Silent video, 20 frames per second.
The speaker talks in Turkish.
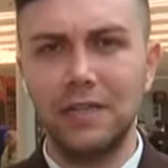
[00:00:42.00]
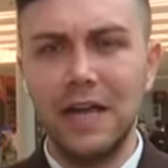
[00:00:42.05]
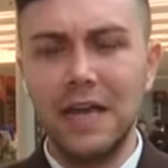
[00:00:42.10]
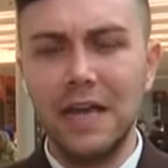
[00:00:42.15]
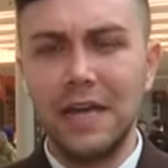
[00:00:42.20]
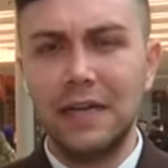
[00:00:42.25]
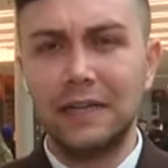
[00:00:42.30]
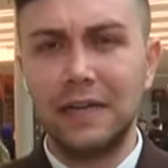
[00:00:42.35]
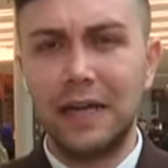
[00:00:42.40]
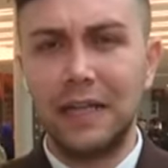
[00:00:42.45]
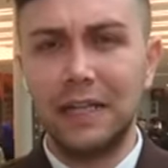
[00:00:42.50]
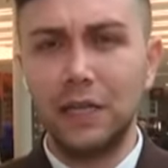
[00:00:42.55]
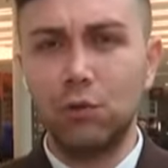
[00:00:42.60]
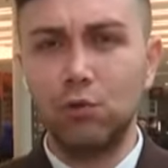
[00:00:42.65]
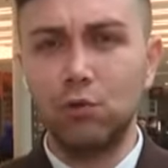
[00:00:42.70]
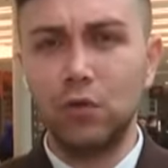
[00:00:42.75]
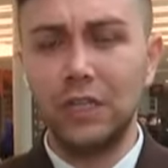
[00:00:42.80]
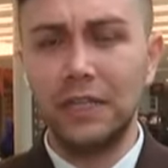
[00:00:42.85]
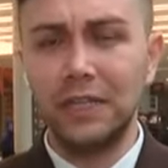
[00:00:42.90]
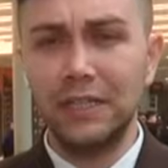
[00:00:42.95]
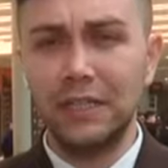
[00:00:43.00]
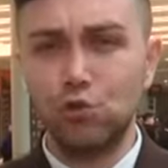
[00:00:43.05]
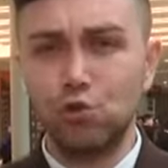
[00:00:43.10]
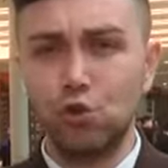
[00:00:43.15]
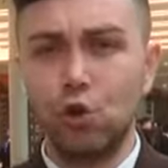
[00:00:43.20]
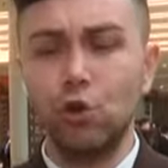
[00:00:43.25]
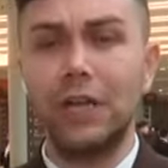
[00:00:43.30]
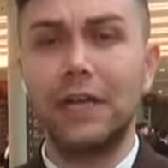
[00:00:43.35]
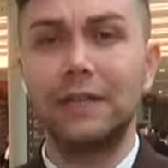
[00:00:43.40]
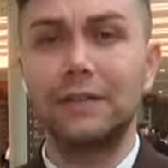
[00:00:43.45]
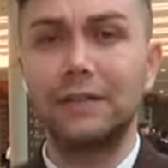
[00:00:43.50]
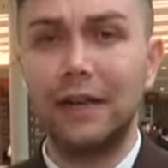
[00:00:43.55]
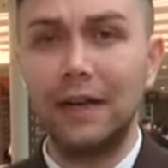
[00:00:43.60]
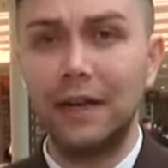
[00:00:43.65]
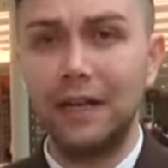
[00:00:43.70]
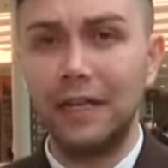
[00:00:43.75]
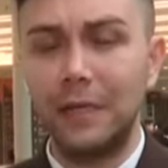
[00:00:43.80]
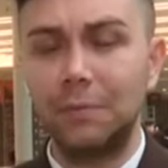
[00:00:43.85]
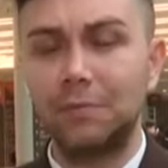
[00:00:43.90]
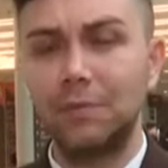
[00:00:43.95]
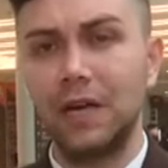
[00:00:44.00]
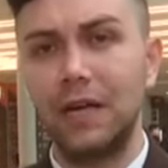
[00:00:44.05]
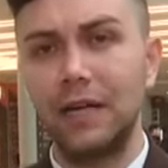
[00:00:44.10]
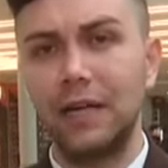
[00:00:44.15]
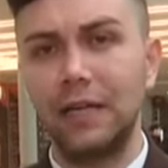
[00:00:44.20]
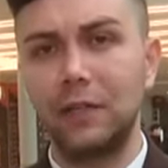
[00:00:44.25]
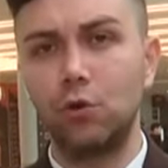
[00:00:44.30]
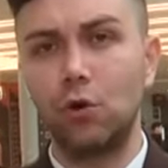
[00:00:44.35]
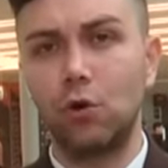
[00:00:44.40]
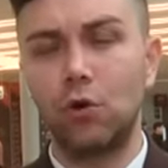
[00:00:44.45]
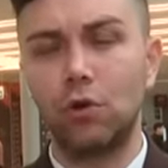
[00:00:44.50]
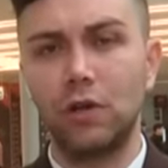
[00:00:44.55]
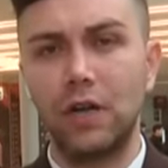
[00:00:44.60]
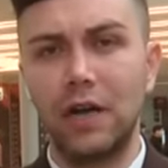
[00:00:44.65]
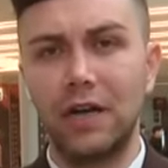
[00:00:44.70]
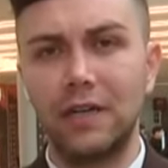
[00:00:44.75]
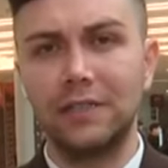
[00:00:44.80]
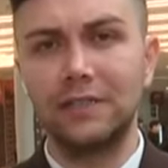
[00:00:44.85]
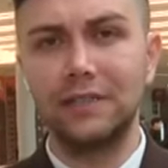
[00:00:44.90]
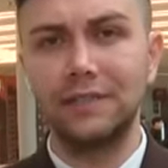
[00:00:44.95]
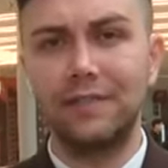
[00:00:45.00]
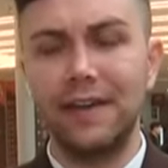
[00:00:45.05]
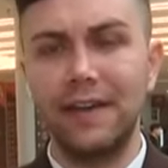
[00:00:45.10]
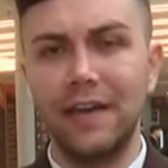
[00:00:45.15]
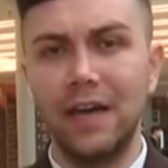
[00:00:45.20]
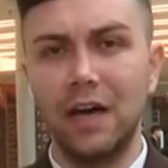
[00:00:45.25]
randevularını son anda iptal ediyorlardı veya